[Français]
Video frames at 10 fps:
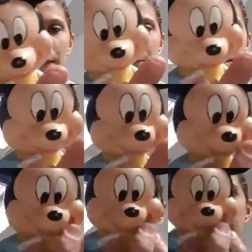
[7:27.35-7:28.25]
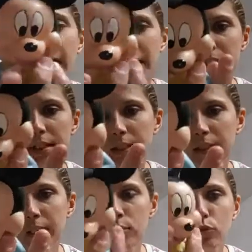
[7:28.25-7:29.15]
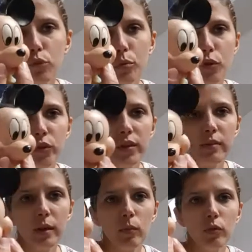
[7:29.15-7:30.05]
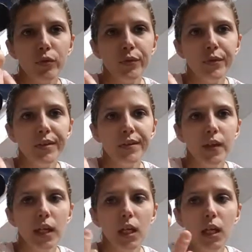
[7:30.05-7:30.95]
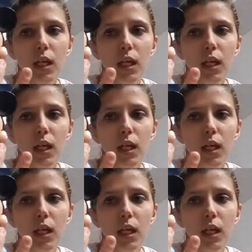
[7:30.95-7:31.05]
Mickey. Là, il y a écrit Disney, donc je pense que c'est vraiment du Disney.